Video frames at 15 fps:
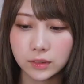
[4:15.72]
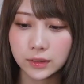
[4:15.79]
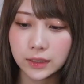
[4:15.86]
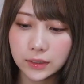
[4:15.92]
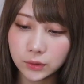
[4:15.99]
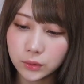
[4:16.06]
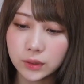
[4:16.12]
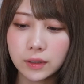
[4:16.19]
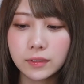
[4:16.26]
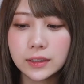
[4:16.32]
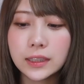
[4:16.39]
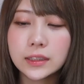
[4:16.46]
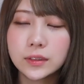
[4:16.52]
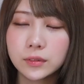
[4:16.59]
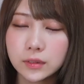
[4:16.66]
でそんな
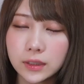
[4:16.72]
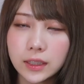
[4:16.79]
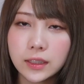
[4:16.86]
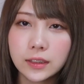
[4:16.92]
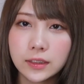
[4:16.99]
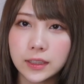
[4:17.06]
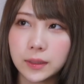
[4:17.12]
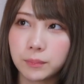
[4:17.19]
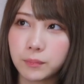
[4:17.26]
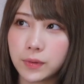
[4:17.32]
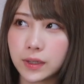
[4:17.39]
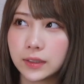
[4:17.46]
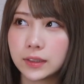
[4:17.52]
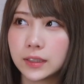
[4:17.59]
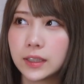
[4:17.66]
私をね懸
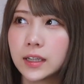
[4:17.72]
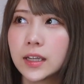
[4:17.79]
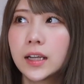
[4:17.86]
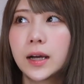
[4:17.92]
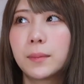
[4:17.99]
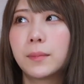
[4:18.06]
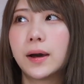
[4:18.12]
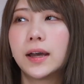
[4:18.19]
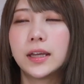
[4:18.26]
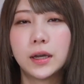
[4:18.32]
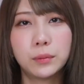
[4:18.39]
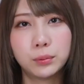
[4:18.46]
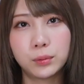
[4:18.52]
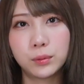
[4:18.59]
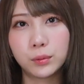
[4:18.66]
命にカバー
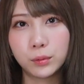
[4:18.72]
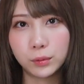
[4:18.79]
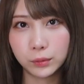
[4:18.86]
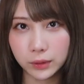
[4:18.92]
やフォロー